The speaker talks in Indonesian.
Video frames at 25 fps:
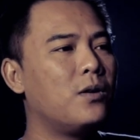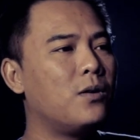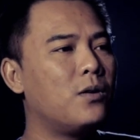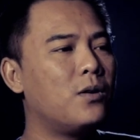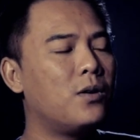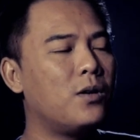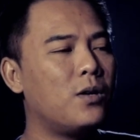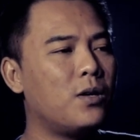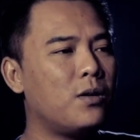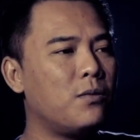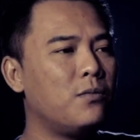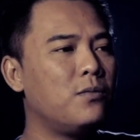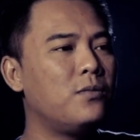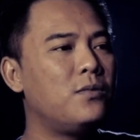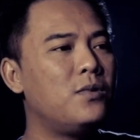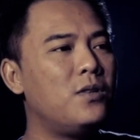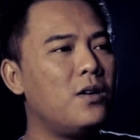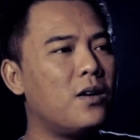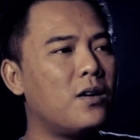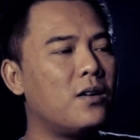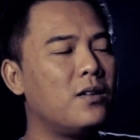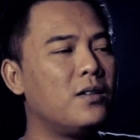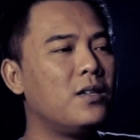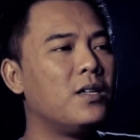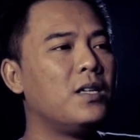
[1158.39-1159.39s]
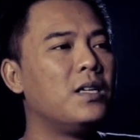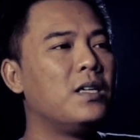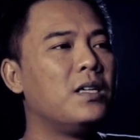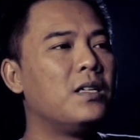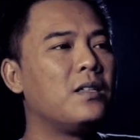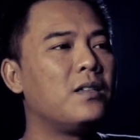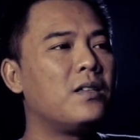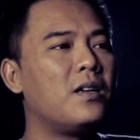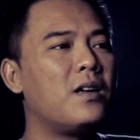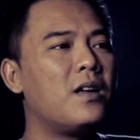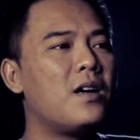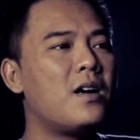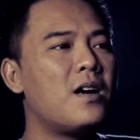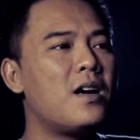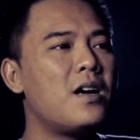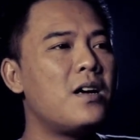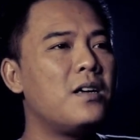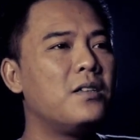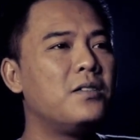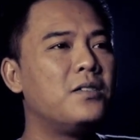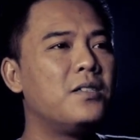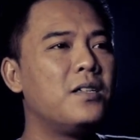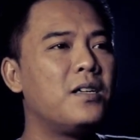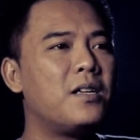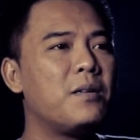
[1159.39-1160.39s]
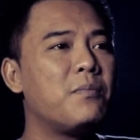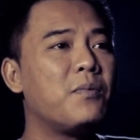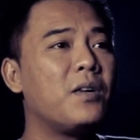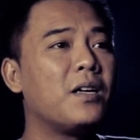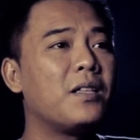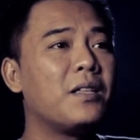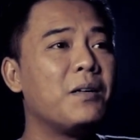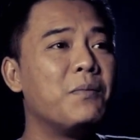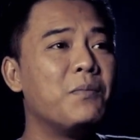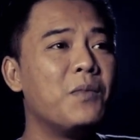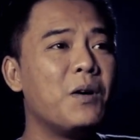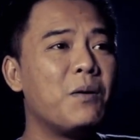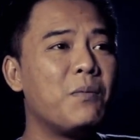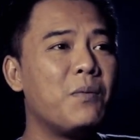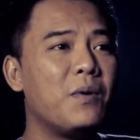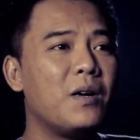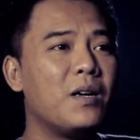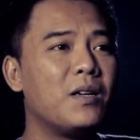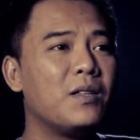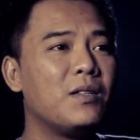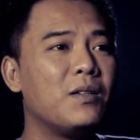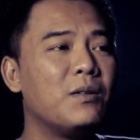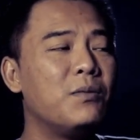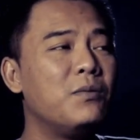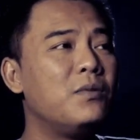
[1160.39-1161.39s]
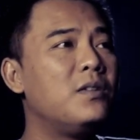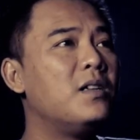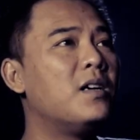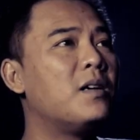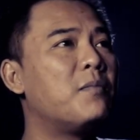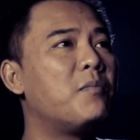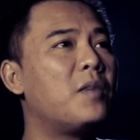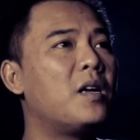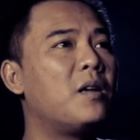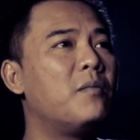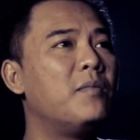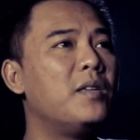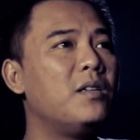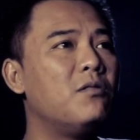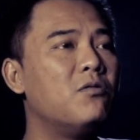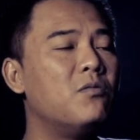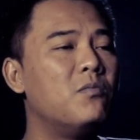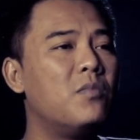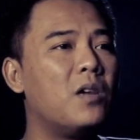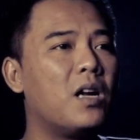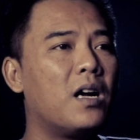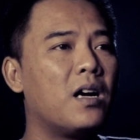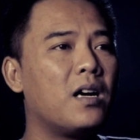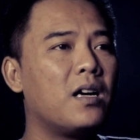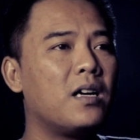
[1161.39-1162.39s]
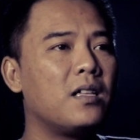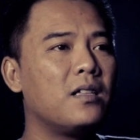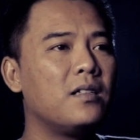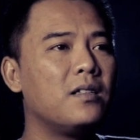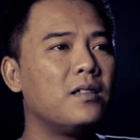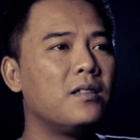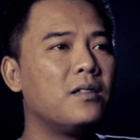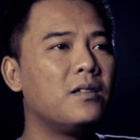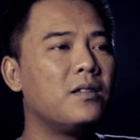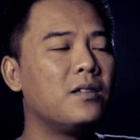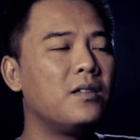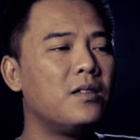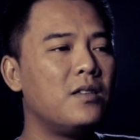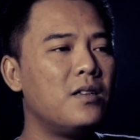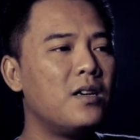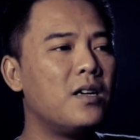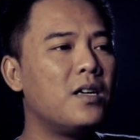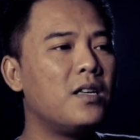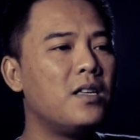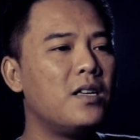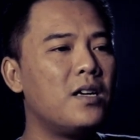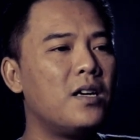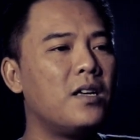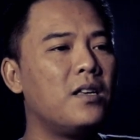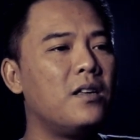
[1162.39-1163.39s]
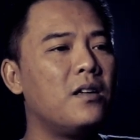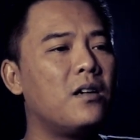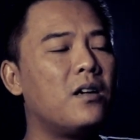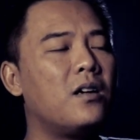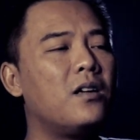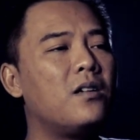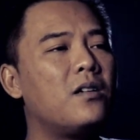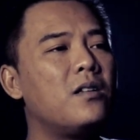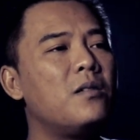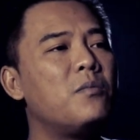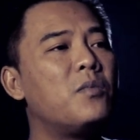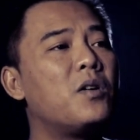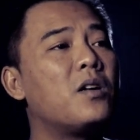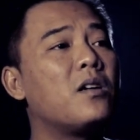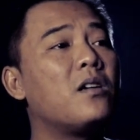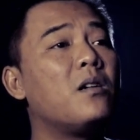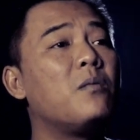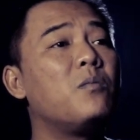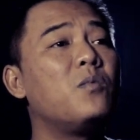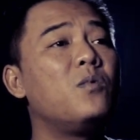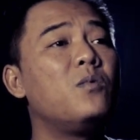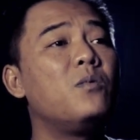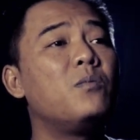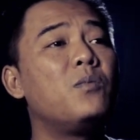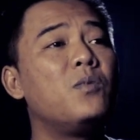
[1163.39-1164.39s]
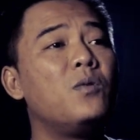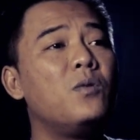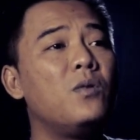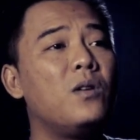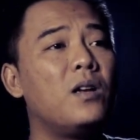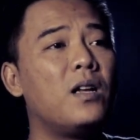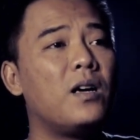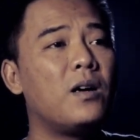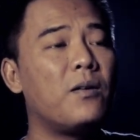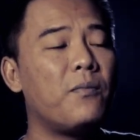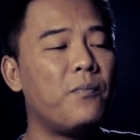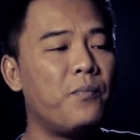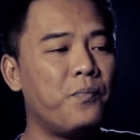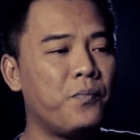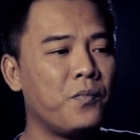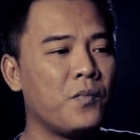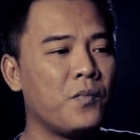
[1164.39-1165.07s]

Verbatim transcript: Eh udah tenang aja Rip kata bapaknya. Udah malam minggu berangkat katanya. Iya iya iya. Akhirnya mereka pun pulang.